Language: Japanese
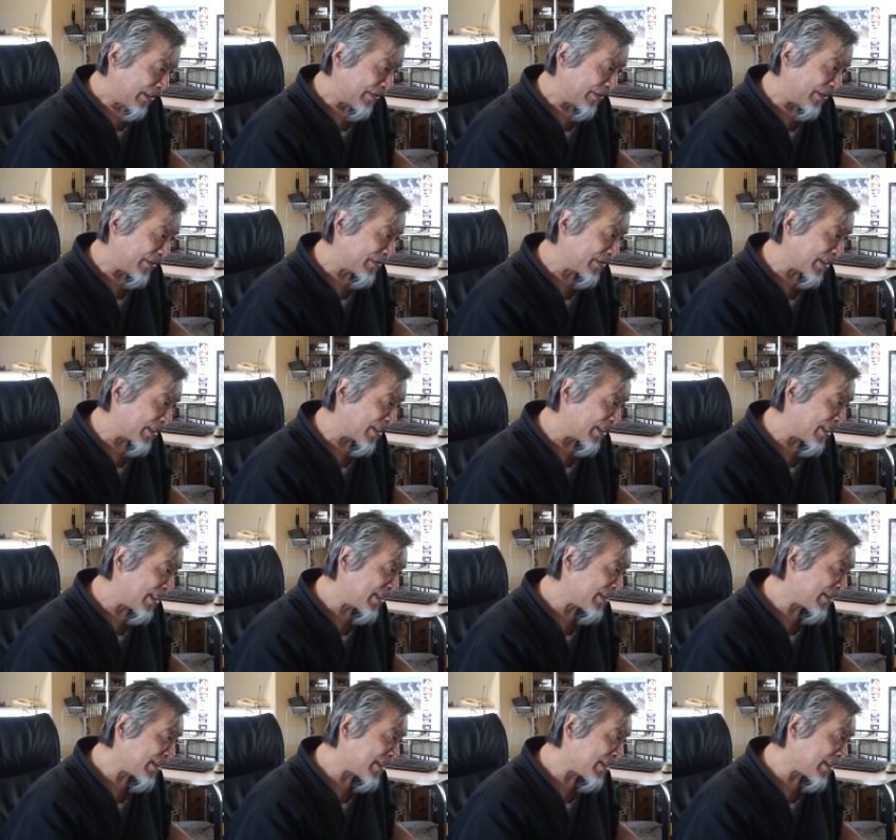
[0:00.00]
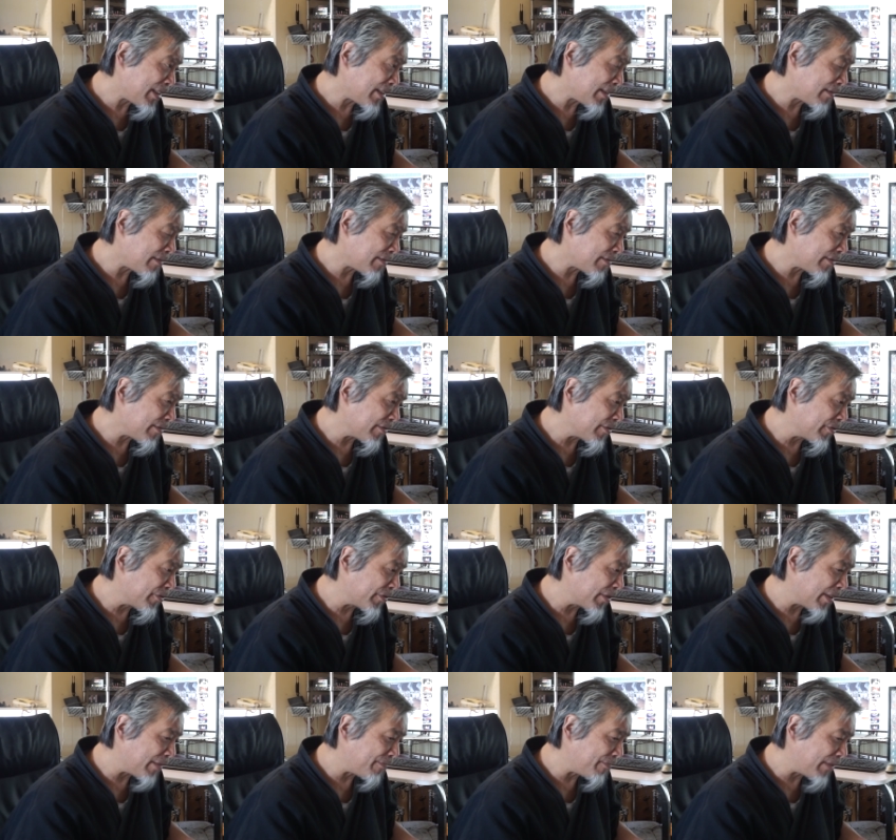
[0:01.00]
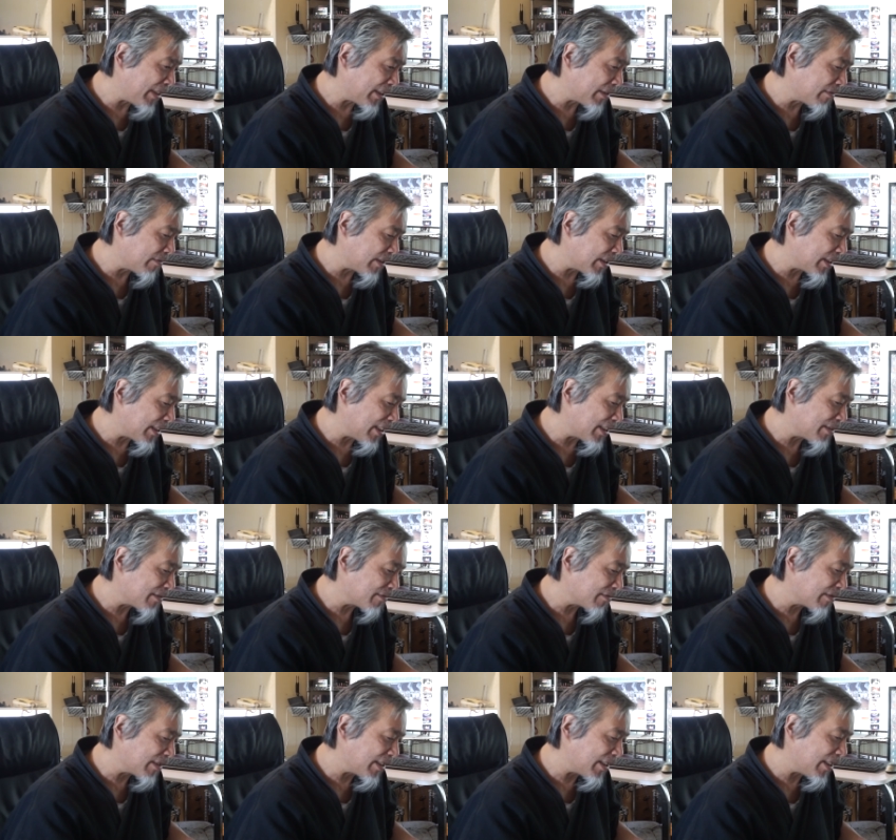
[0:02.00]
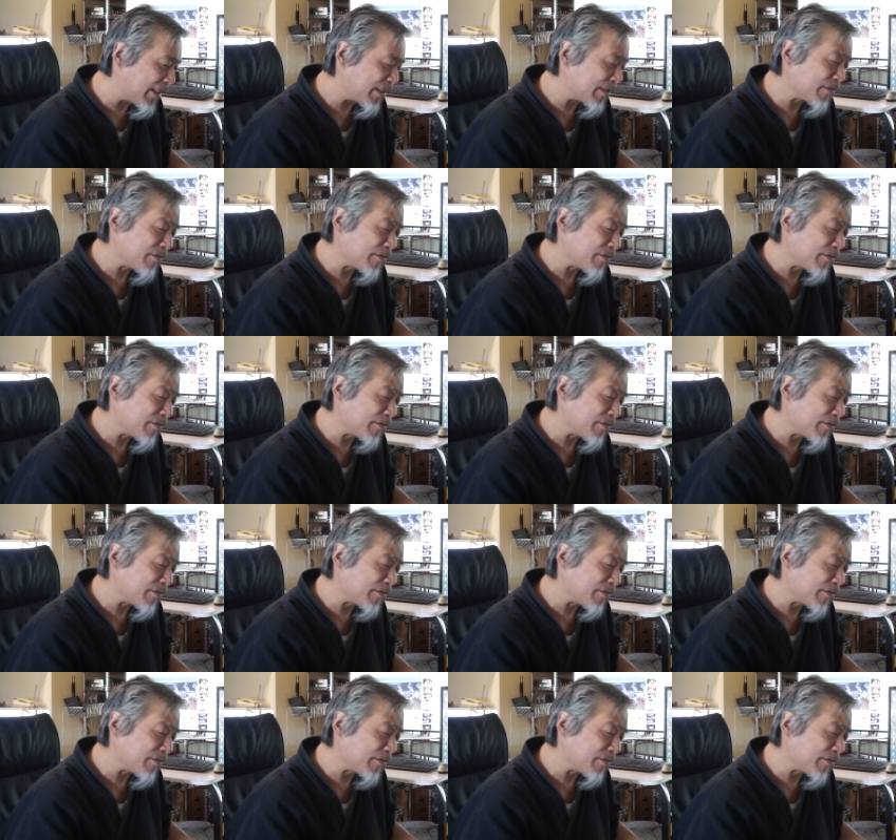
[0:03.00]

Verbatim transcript: ですから来年のオリンピックに対する継